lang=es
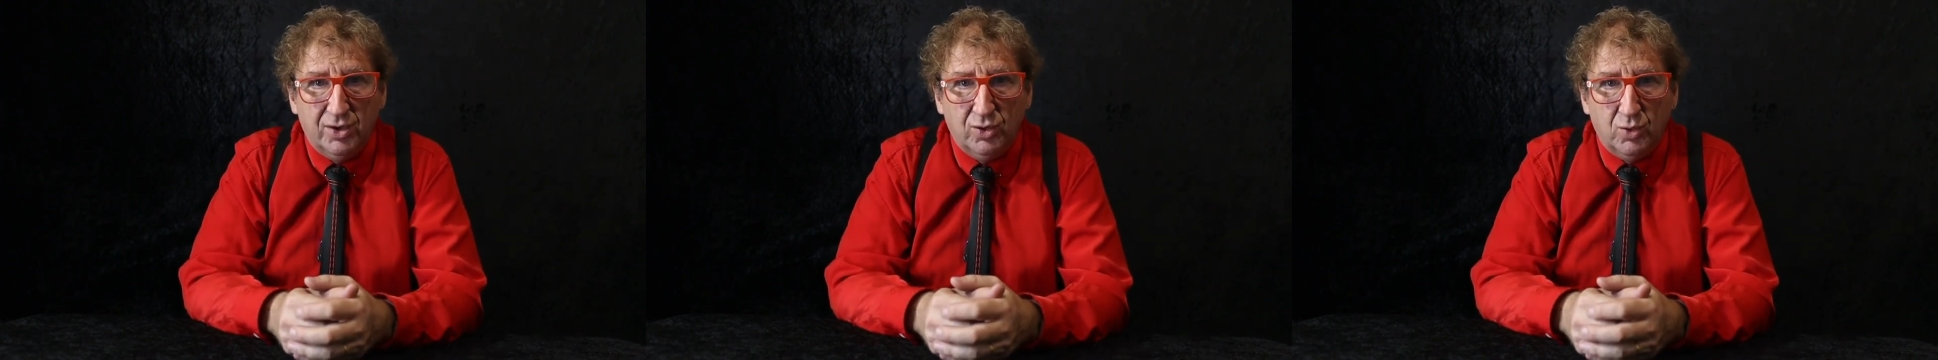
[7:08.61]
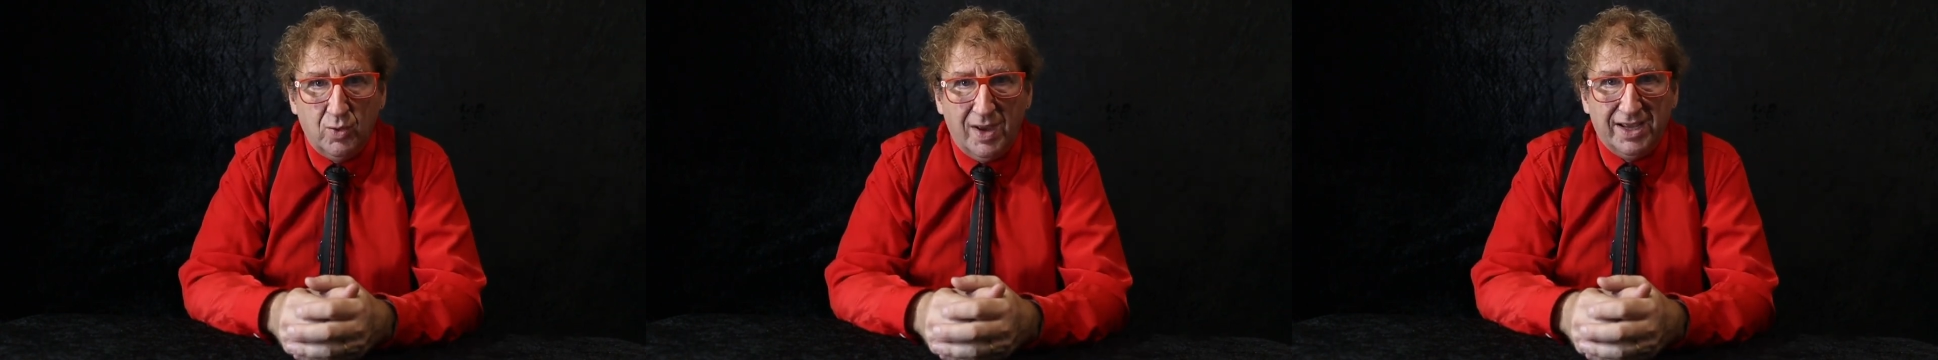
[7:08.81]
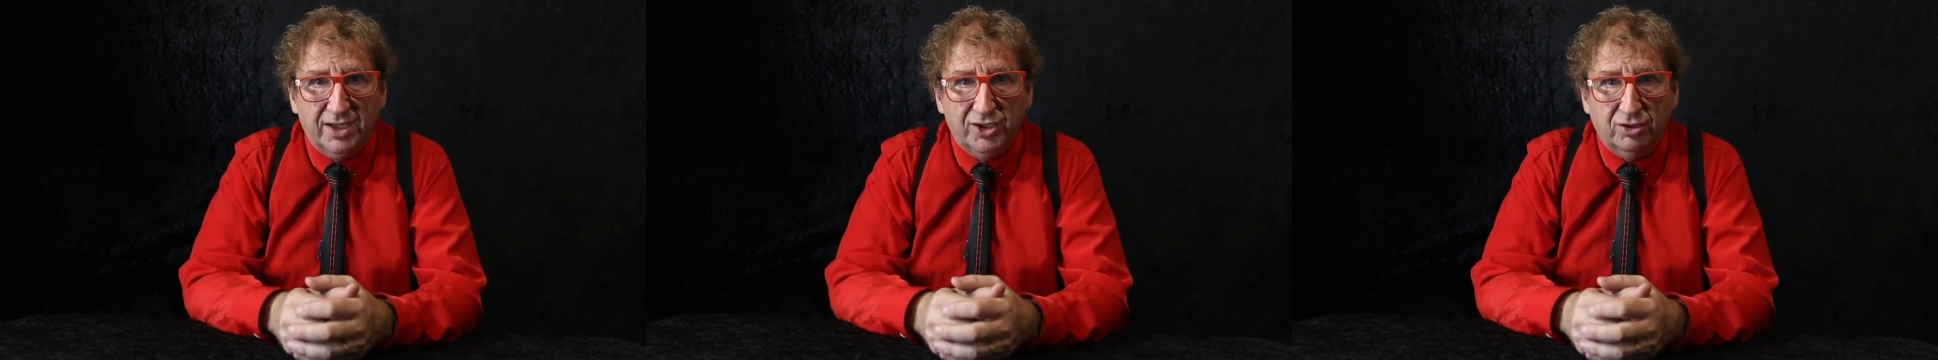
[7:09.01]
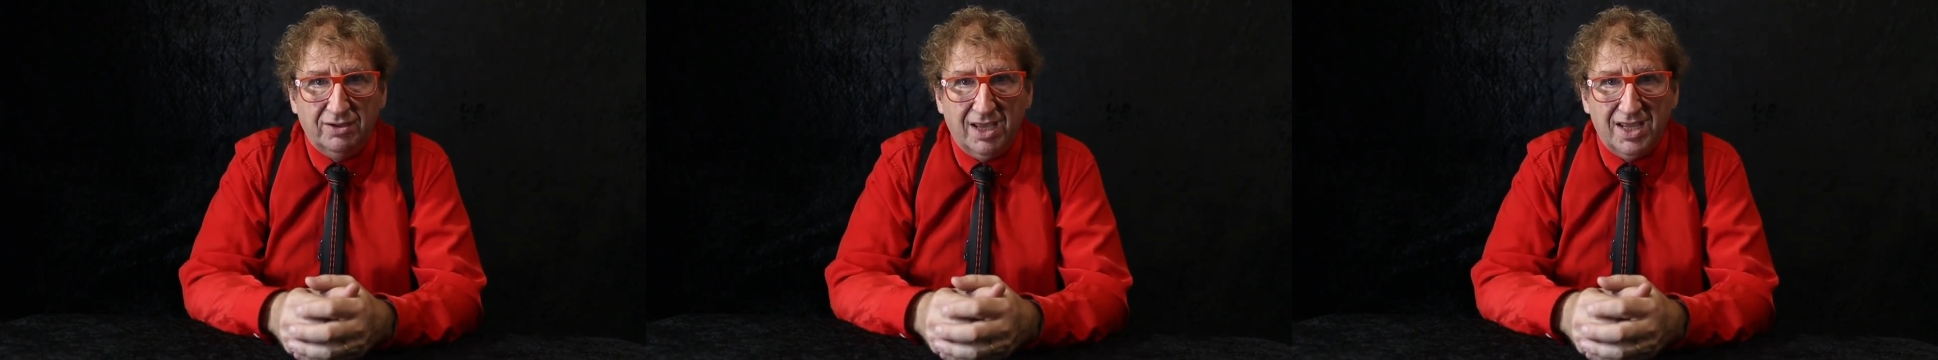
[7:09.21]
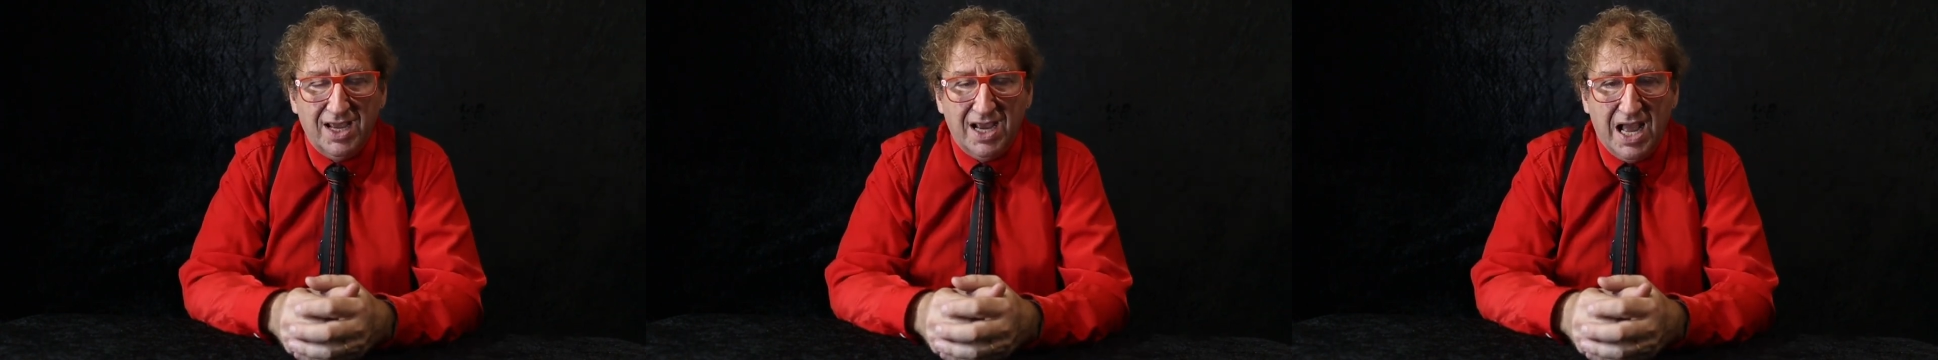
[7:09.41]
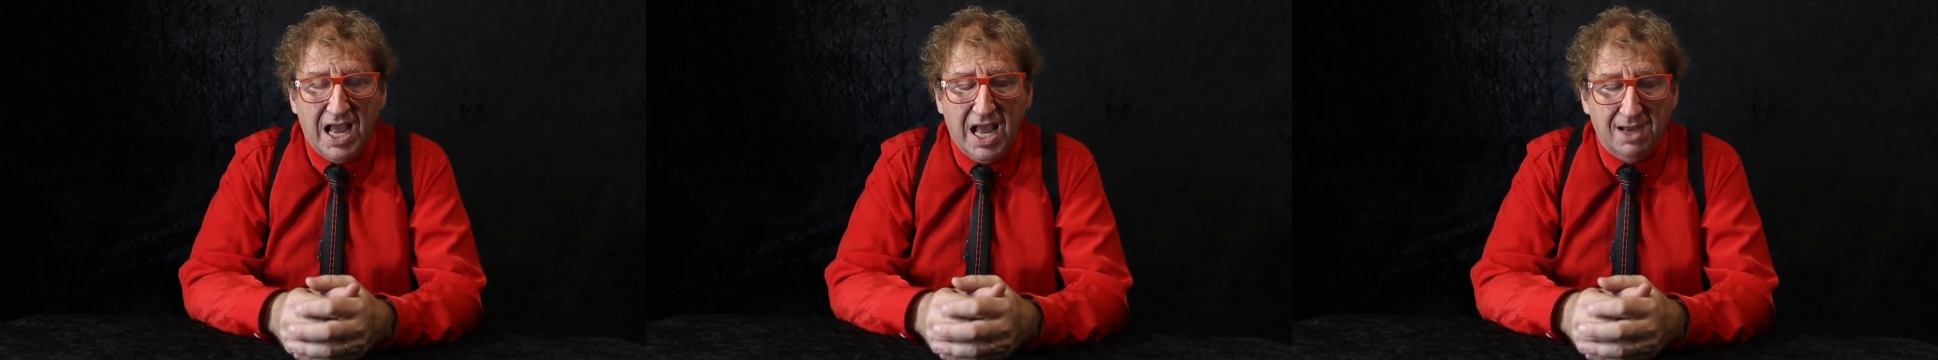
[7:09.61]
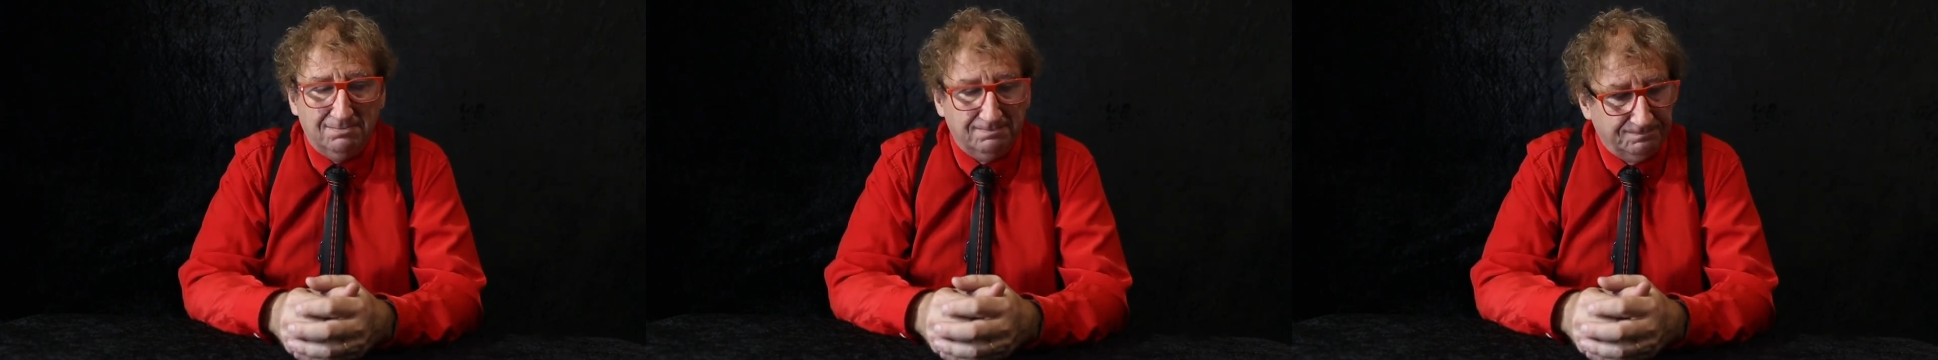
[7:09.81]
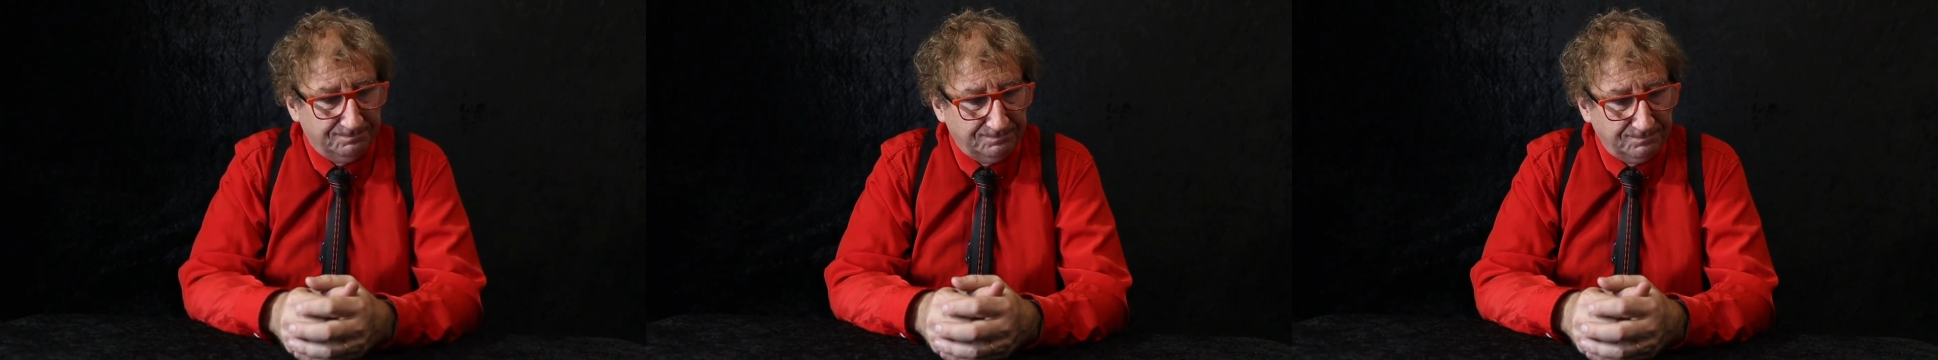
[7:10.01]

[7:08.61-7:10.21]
en Uruguay, que yo te diga,